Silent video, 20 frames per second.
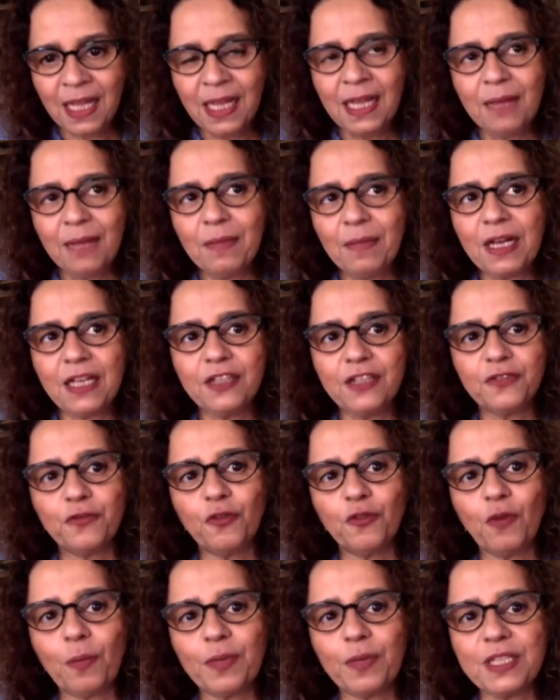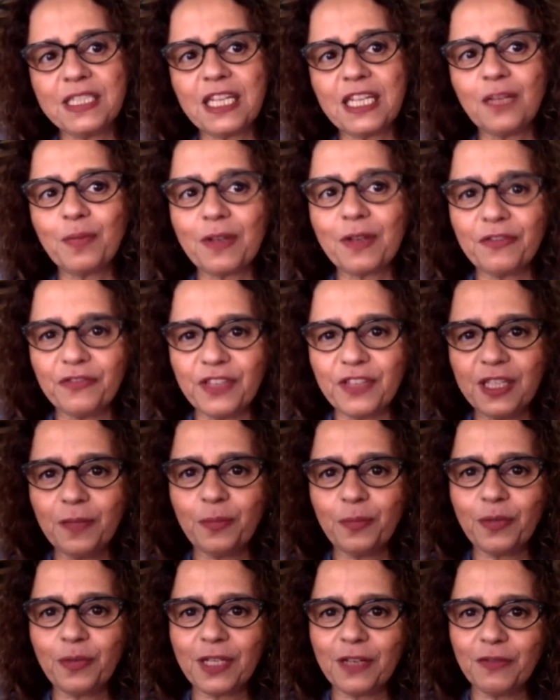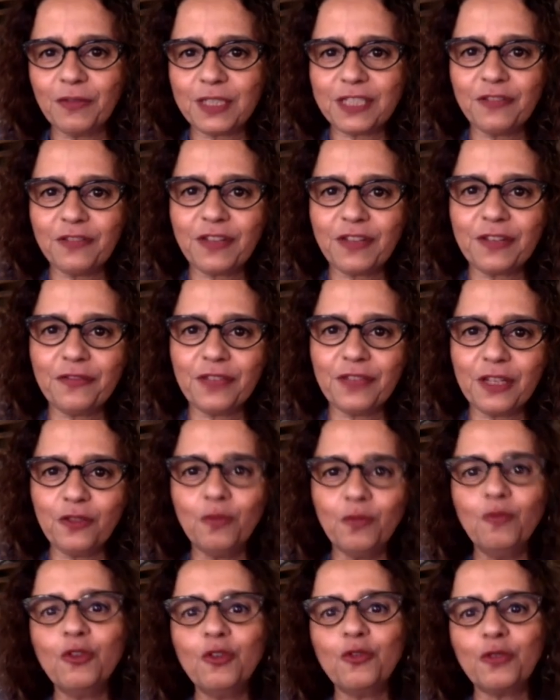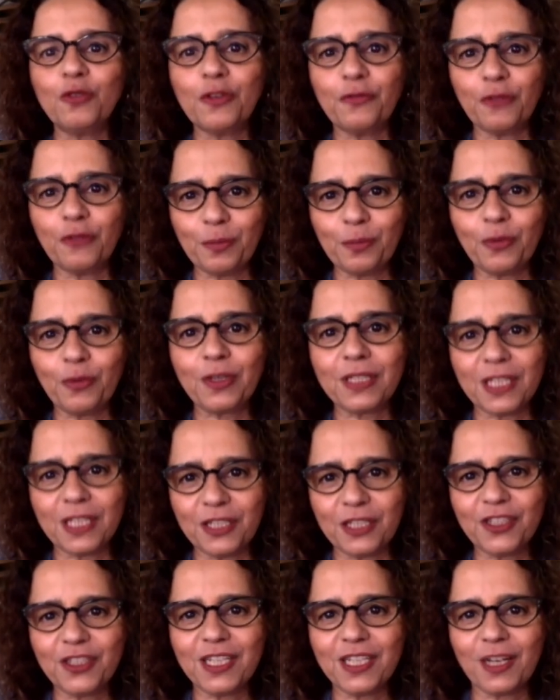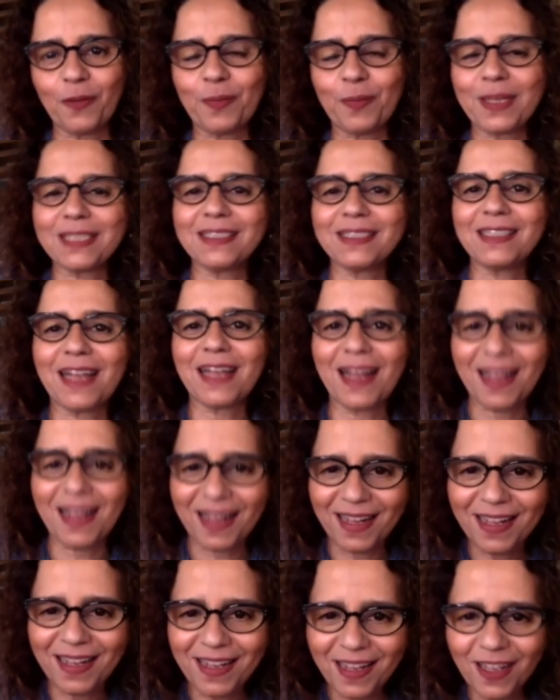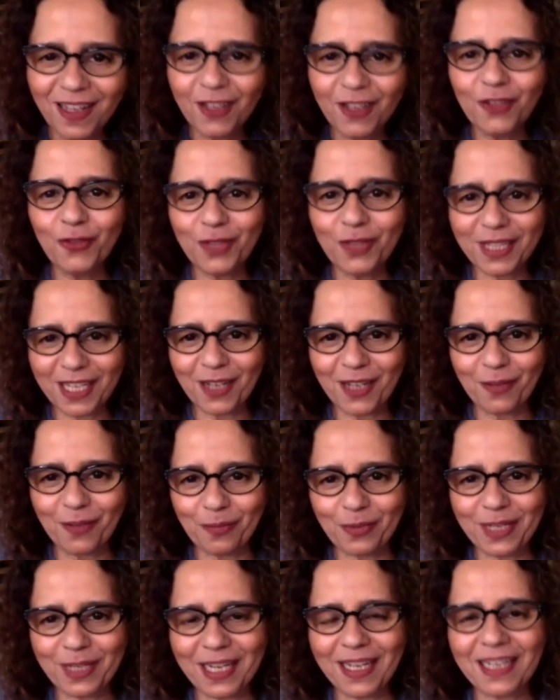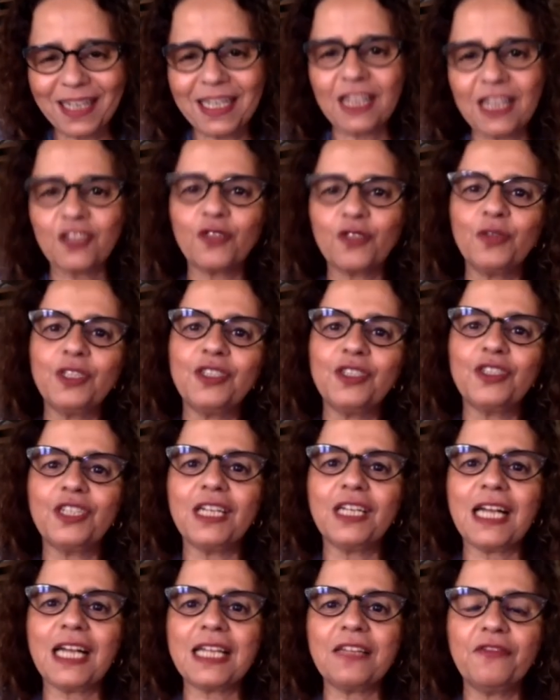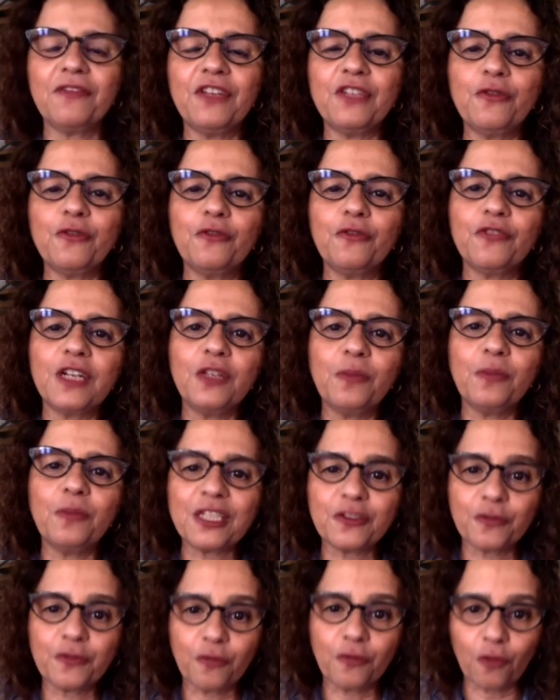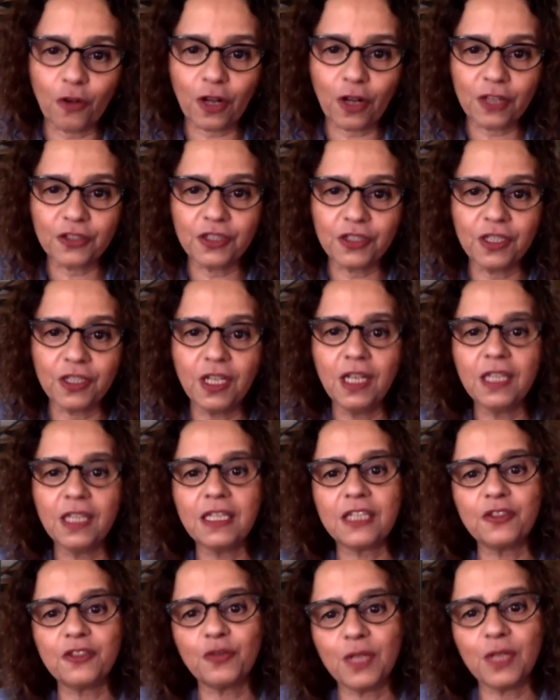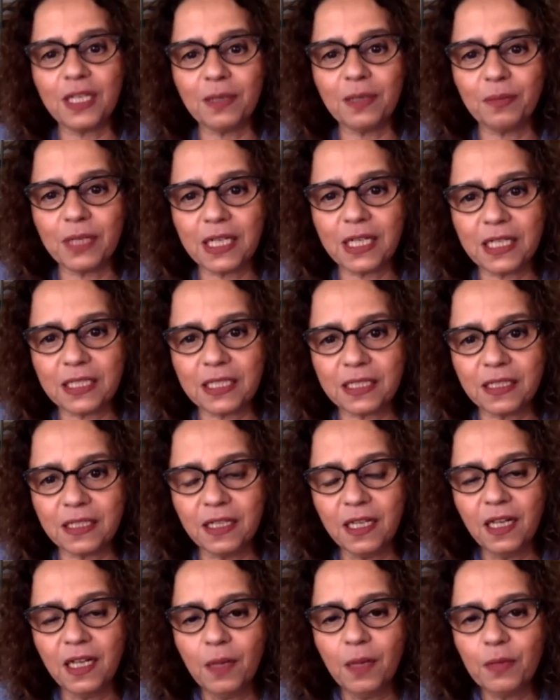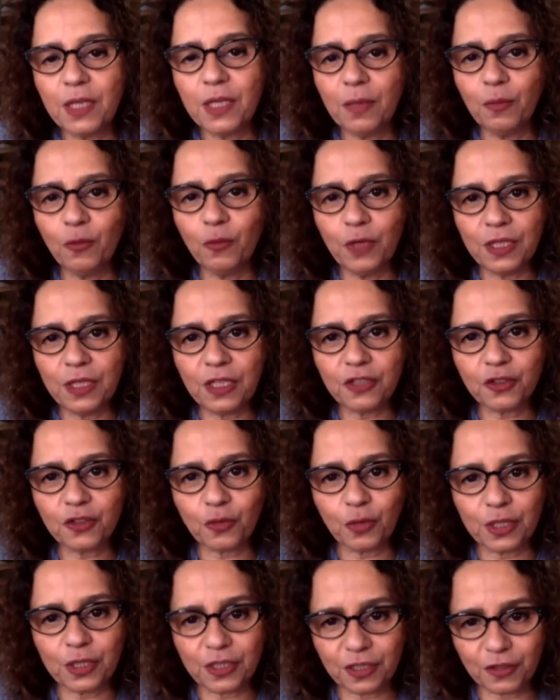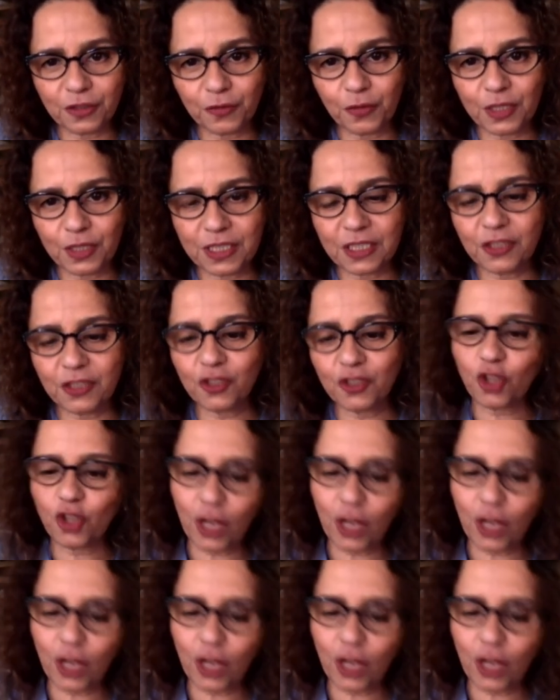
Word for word: mas foi um aprendizado para a vida, porque você vai vendo muito o que foi importante, né, ao passar do tempo, né? Aquelas coisas que cada vez vão ficando mais forte na sua lembrança, porque muitas coisas você só